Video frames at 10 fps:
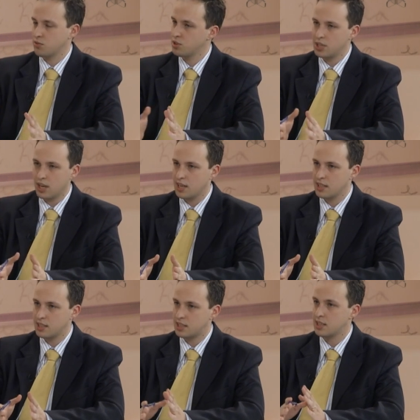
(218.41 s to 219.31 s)
um dia
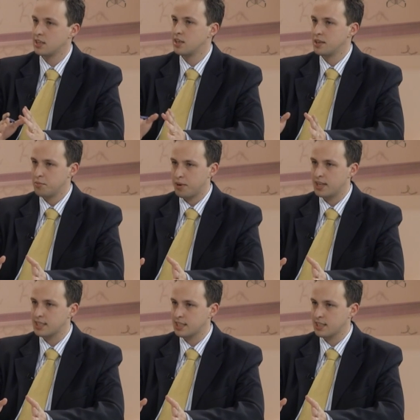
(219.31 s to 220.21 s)
antes para
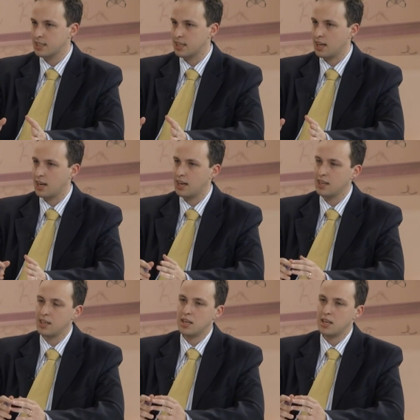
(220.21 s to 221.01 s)
descansar.